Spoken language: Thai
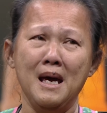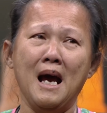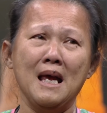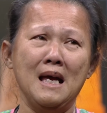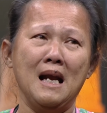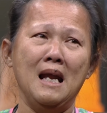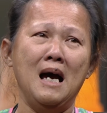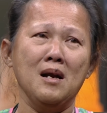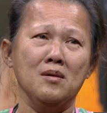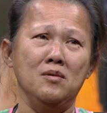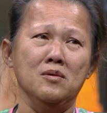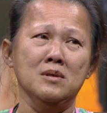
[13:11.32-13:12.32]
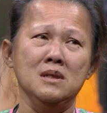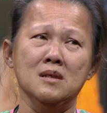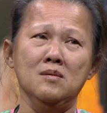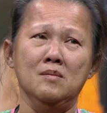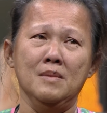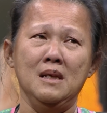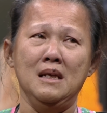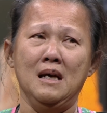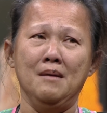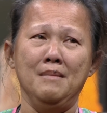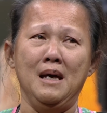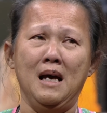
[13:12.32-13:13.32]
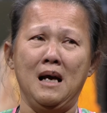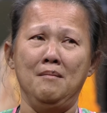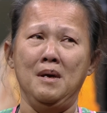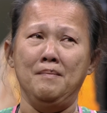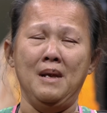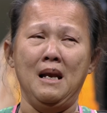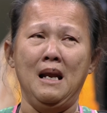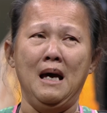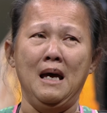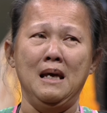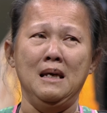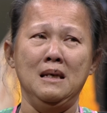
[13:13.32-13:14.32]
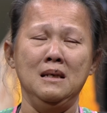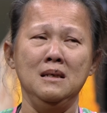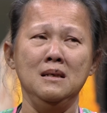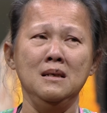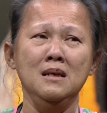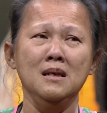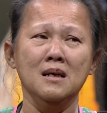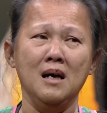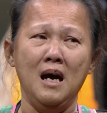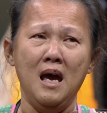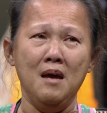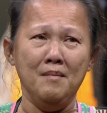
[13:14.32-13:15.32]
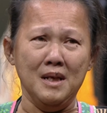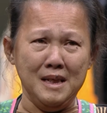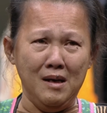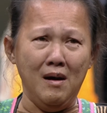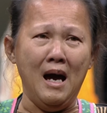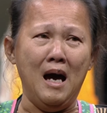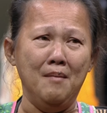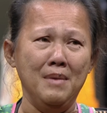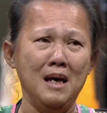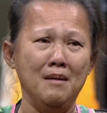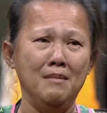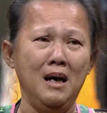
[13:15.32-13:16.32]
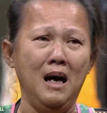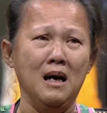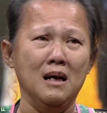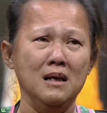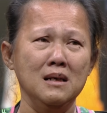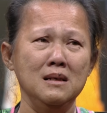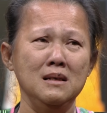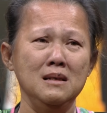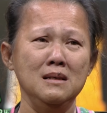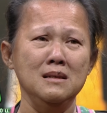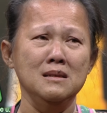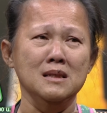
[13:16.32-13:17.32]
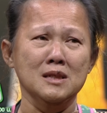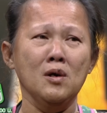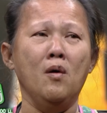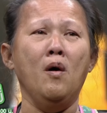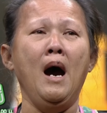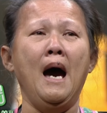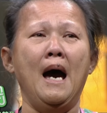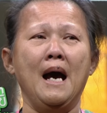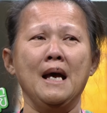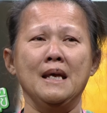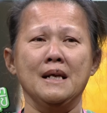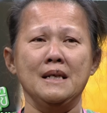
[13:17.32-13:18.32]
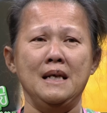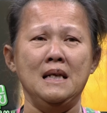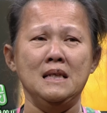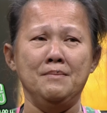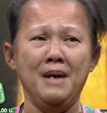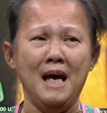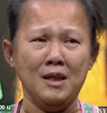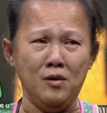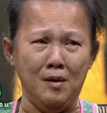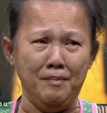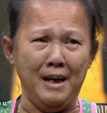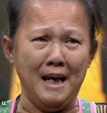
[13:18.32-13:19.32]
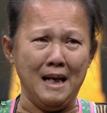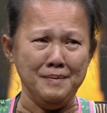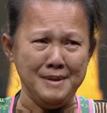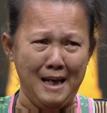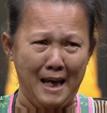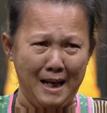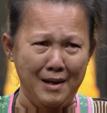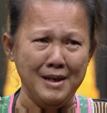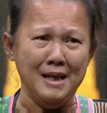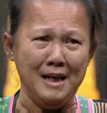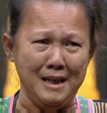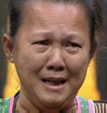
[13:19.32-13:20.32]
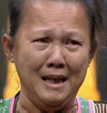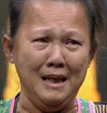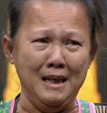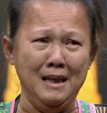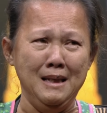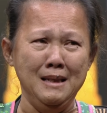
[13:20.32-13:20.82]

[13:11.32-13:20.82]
แม่ก็ยังรักหนูถึงหนูไม่เลี้ยงแม่ก็ไม่เป็นไรแม่มาเที่ยวหาแม่มั่งหรือโทรหาก็ยังดีหรือแม่โทรไปรับสายก็ยังดี